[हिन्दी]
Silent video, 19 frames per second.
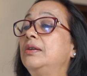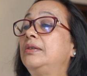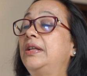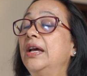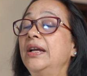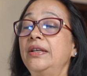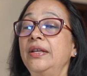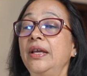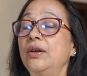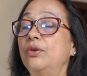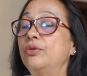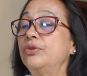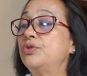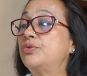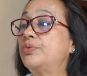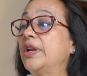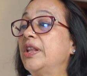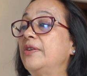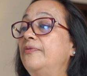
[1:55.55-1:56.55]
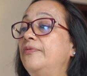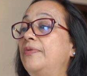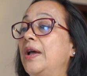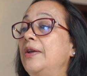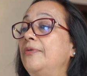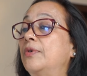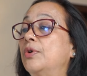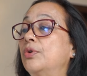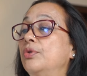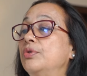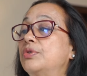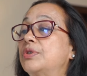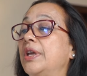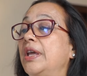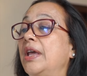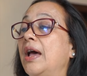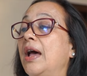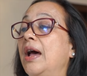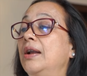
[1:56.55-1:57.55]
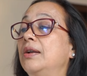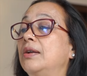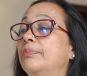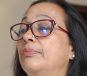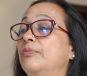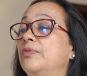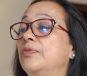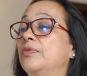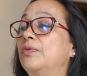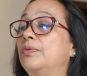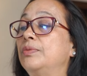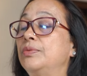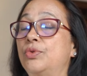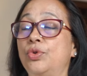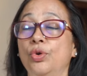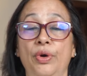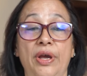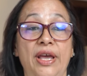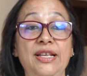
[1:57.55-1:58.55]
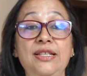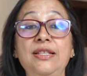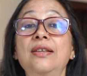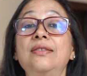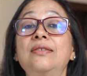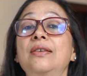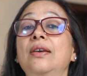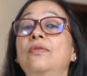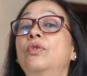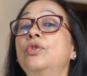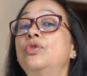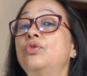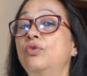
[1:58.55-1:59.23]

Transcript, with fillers: डेट है कुछ 25 करोड़ के एंड जो एसेट्स है वो